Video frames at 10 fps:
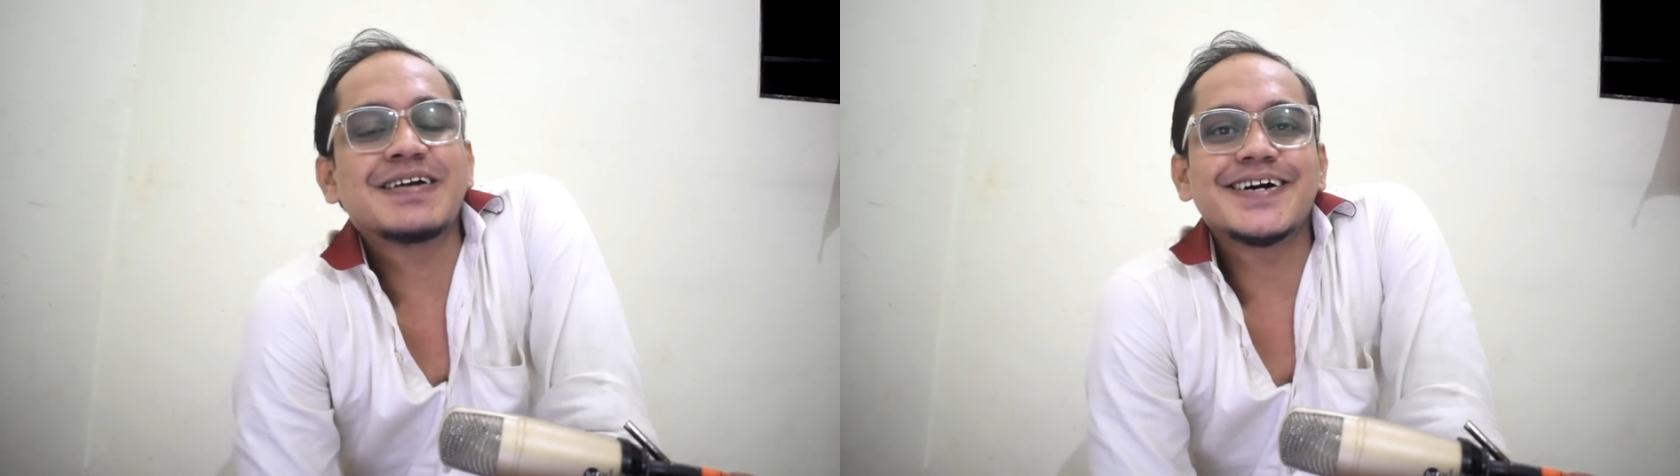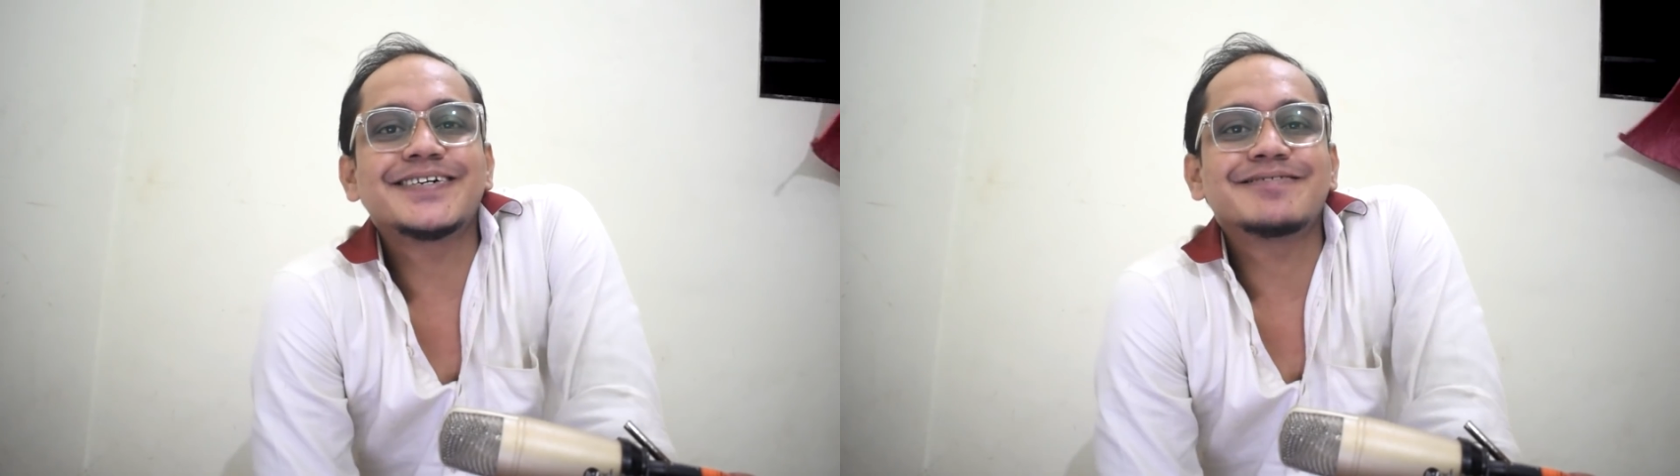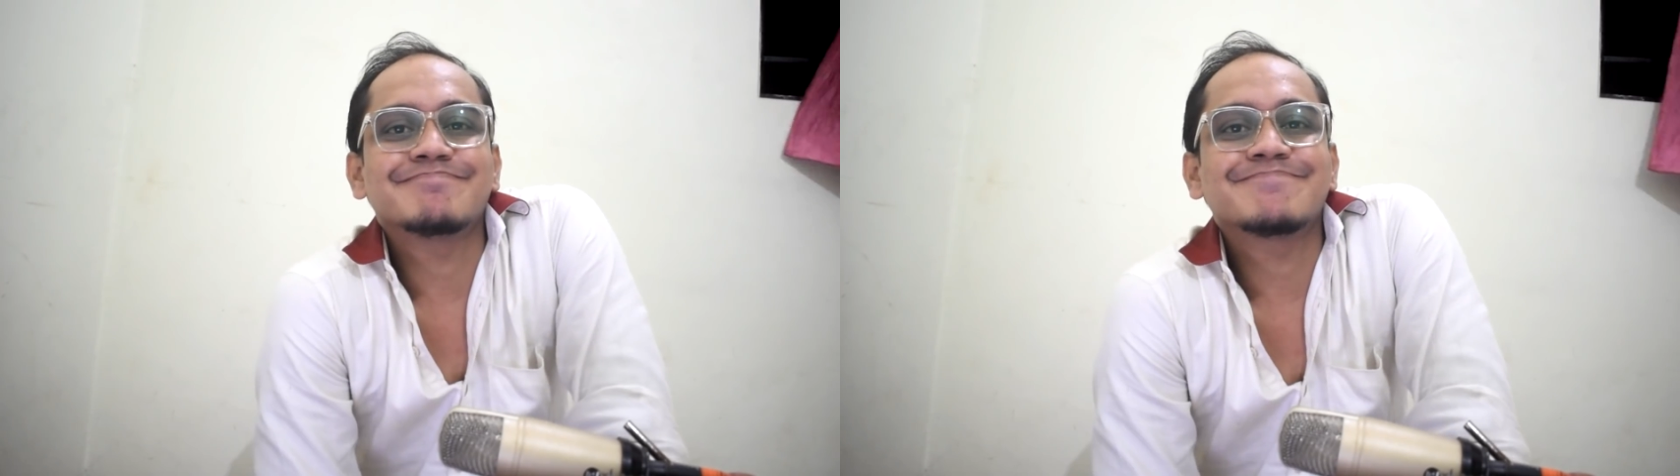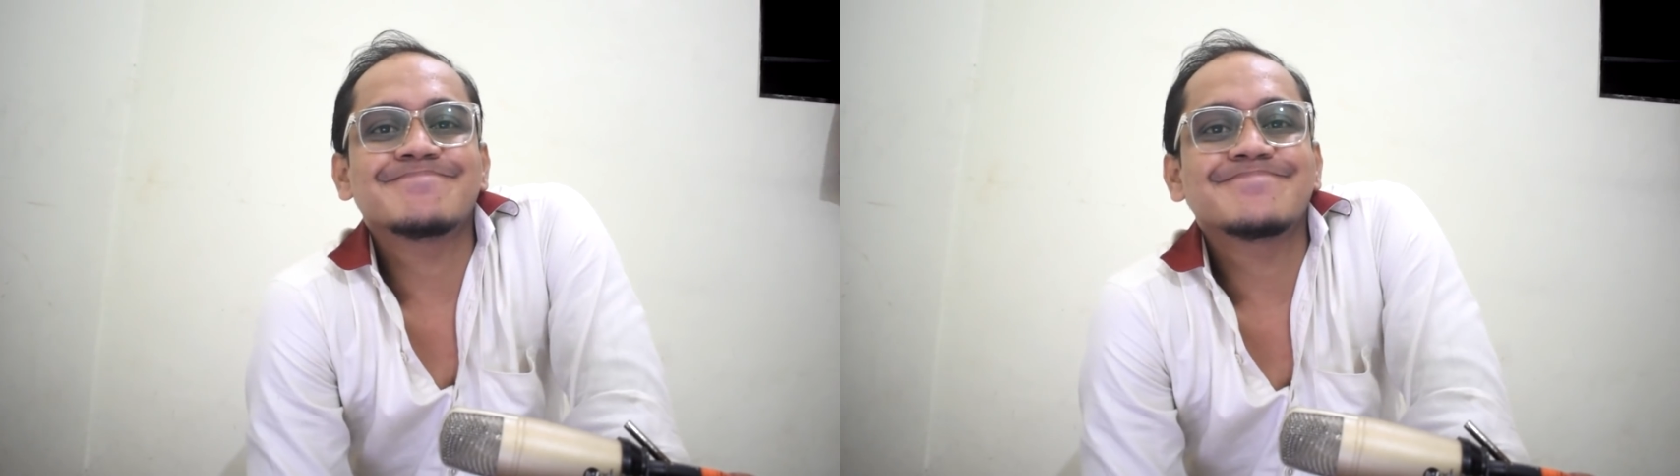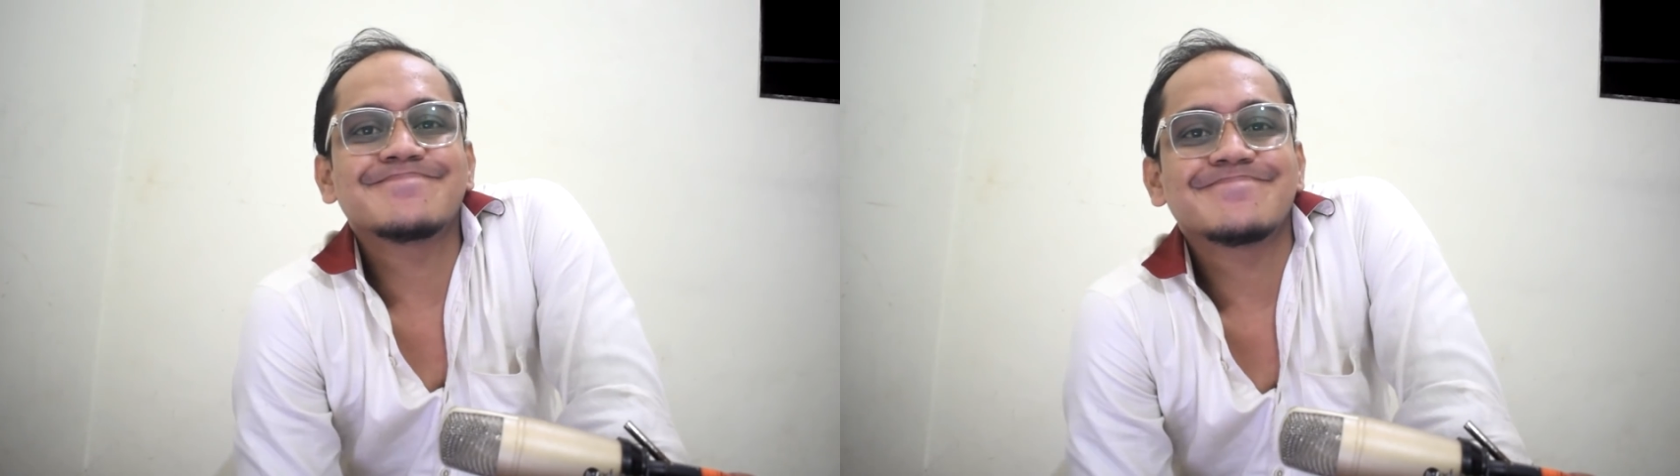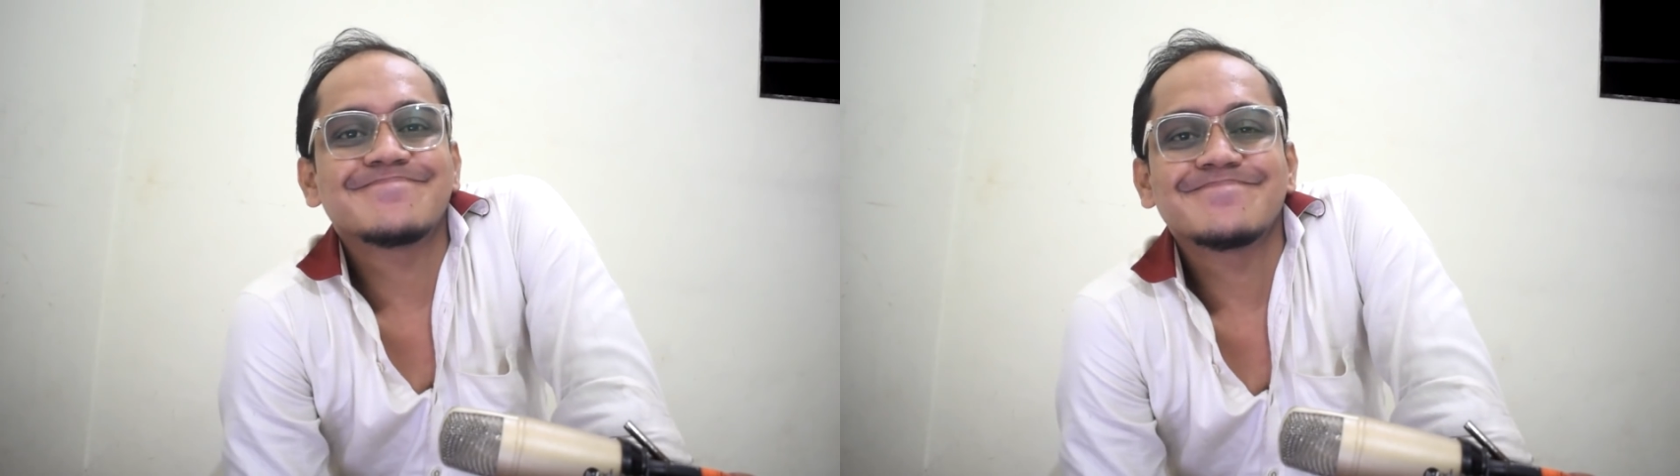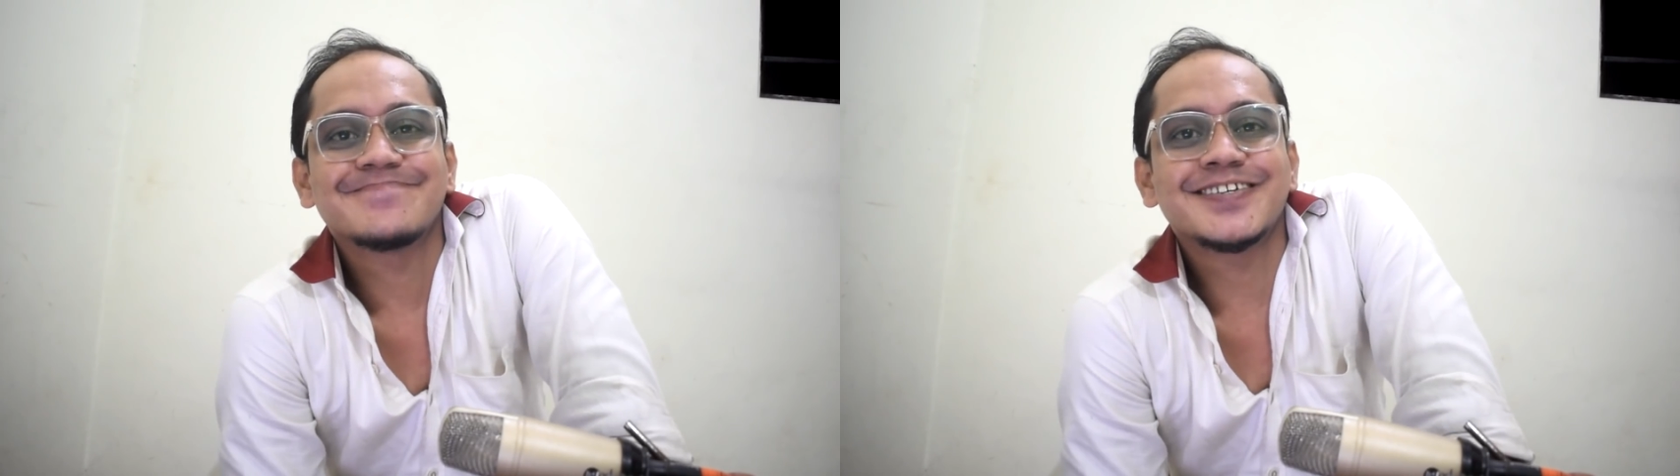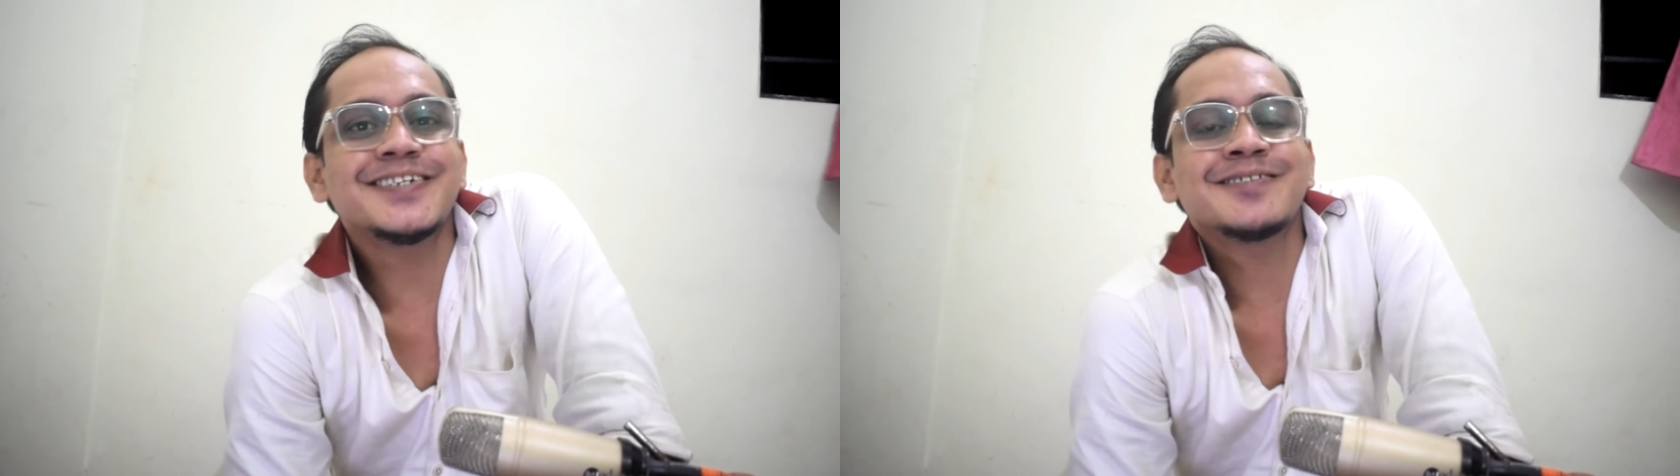बढ़िया
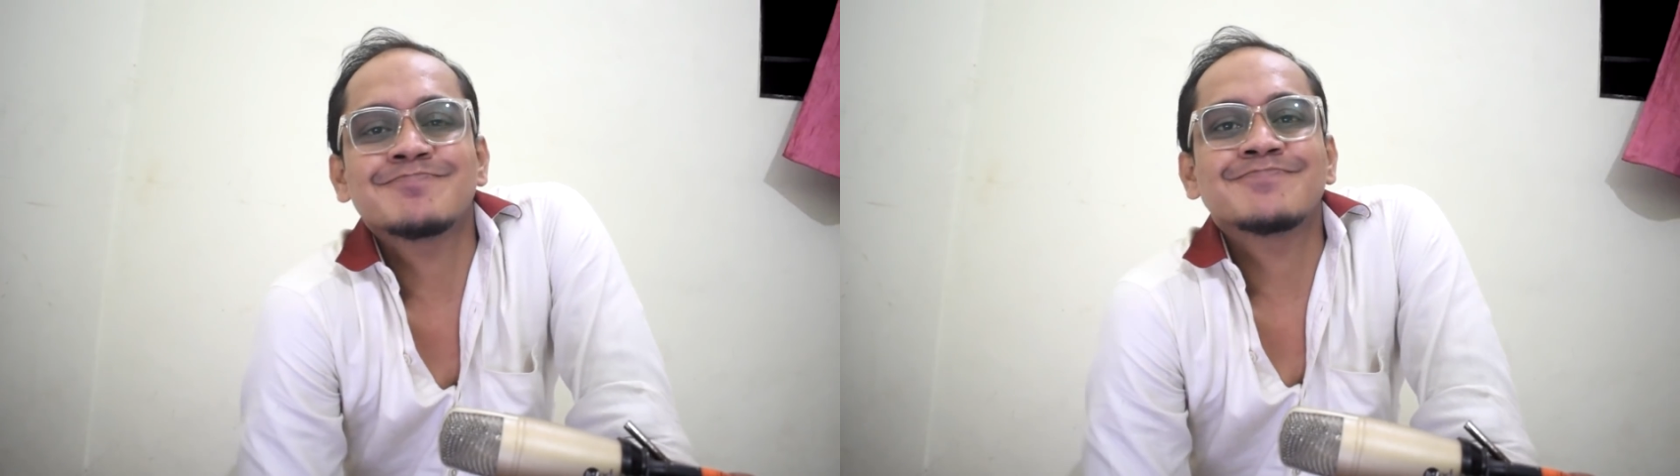नहीं